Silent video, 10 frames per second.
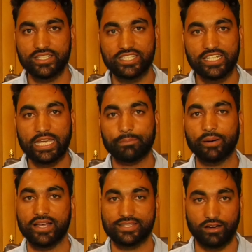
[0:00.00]
जिनके
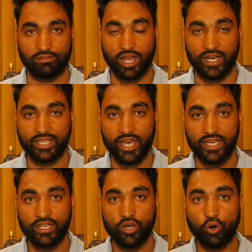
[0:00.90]
पास औलाद है
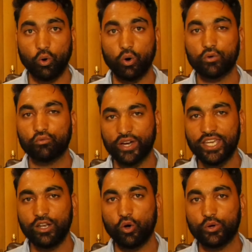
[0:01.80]
और
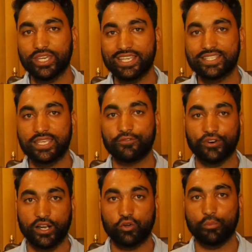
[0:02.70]
वही लोग इसकी
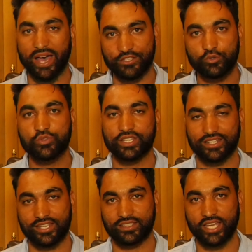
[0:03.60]
फ़र्क को महसूस कर
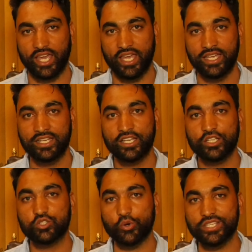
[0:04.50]
सकते हैं
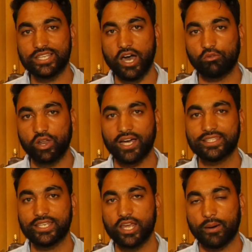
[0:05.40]
जो इस
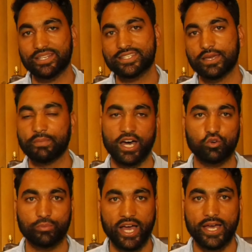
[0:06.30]
औलाद की नियामत से
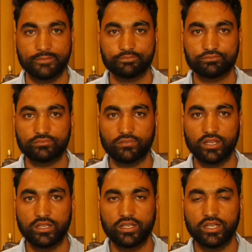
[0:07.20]
महरूम है
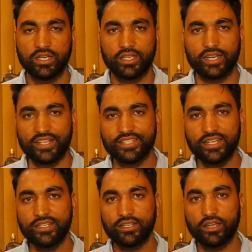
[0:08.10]

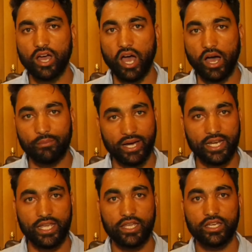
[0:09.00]
नाजीन
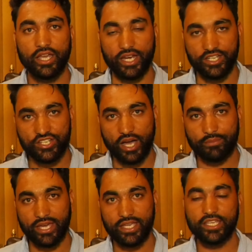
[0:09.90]
हमारे इंडिया
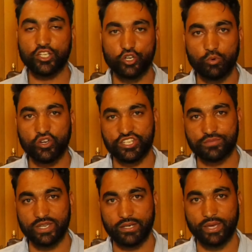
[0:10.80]
में या जम्मू
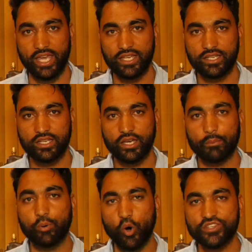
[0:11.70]
कश्मीर में
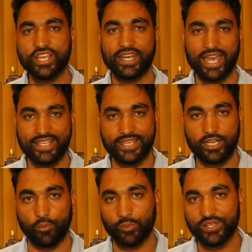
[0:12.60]
बहुत सारे ऐसे
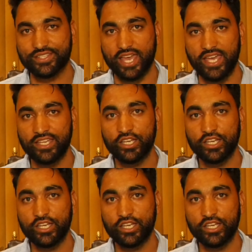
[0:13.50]
कपल्स हैं